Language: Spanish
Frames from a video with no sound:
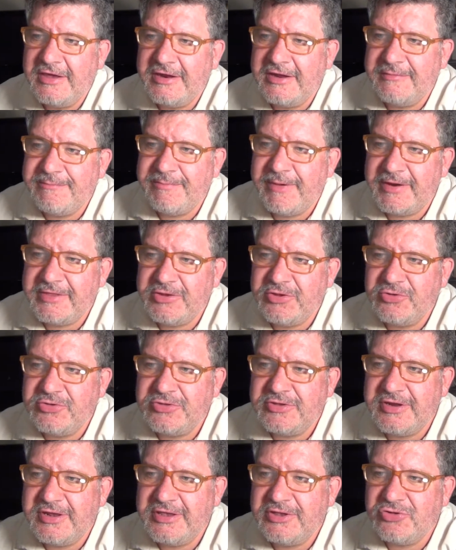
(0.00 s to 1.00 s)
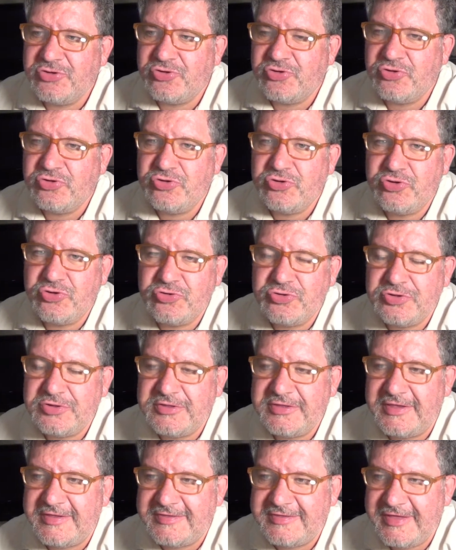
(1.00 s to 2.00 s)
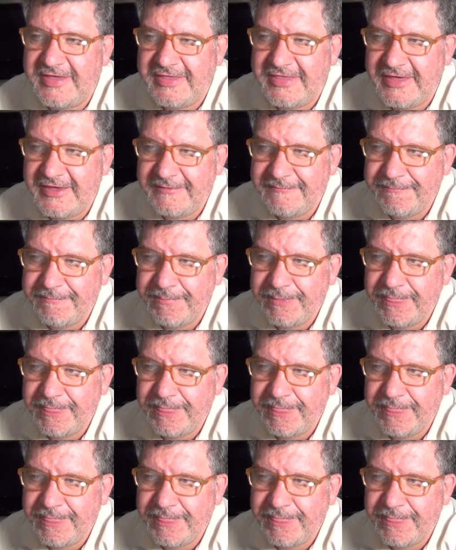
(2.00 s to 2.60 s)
repartió entre ellos rollos de seda.